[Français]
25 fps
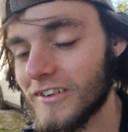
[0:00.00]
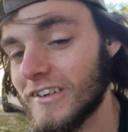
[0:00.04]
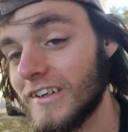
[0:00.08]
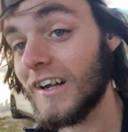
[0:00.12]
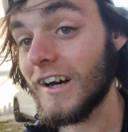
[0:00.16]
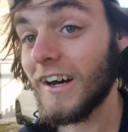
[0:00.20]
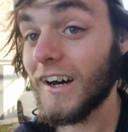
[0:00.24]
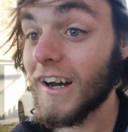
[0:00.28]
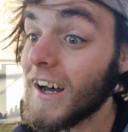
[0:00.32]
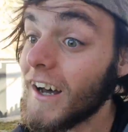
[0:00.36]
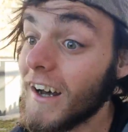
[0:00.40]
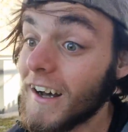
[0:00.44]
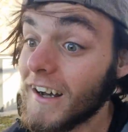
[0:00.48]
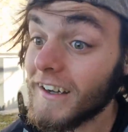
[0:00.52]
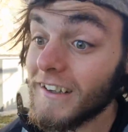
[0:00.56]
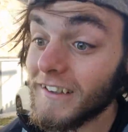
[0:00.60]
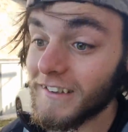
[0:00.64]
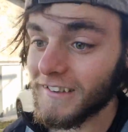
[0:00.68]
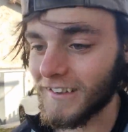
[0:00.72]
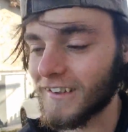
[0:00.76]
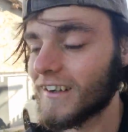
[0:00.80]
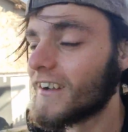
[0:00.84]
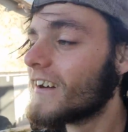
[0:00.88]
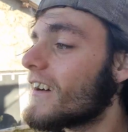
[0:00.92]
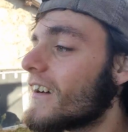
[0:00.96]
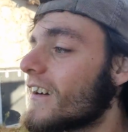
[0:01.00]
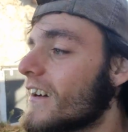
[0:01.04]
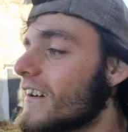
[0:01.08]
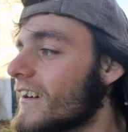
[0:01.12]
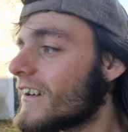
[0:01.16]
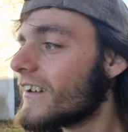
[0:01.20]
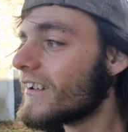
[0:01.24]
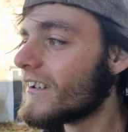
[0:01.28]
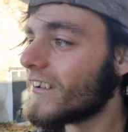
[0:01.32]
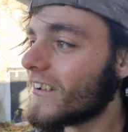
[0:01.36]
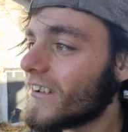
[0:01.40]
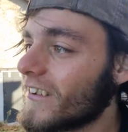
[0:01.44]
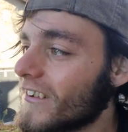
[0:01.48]
la rage,
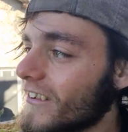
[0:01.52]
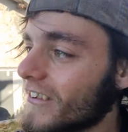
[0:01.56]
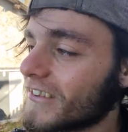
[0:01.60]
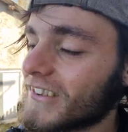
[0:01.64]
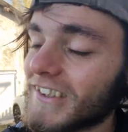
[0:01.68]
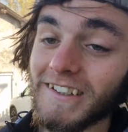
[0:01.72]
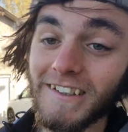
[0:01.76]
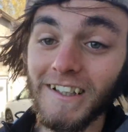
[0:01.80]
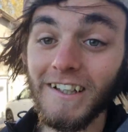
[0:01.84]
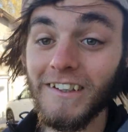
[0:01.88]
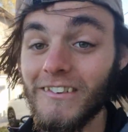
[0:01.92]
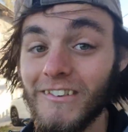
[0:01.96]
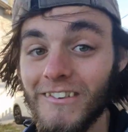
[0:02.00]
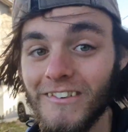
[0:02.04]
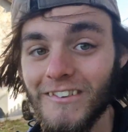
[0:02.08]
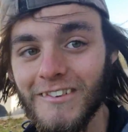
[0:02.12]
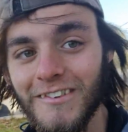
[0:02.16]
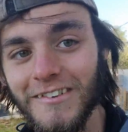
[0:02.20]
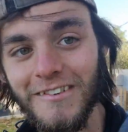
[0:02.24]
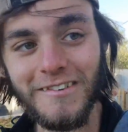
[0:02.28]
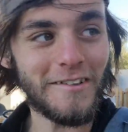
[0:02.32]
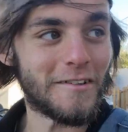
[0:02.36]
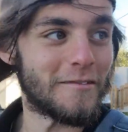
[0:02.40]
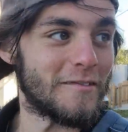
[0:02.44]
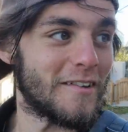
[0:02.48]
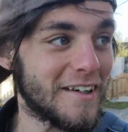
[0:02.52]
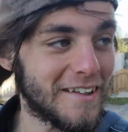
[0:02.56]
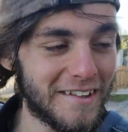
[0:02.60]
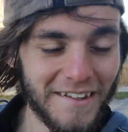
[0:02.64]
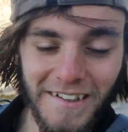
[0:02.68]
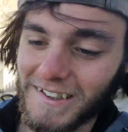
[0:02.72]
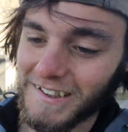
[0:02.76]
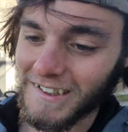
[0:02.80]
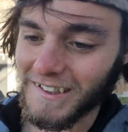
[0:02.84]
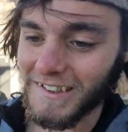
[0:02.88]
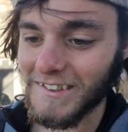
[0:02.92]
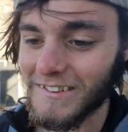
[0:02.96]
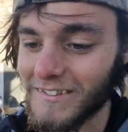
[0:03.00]
euh, le tétanos, les machins, les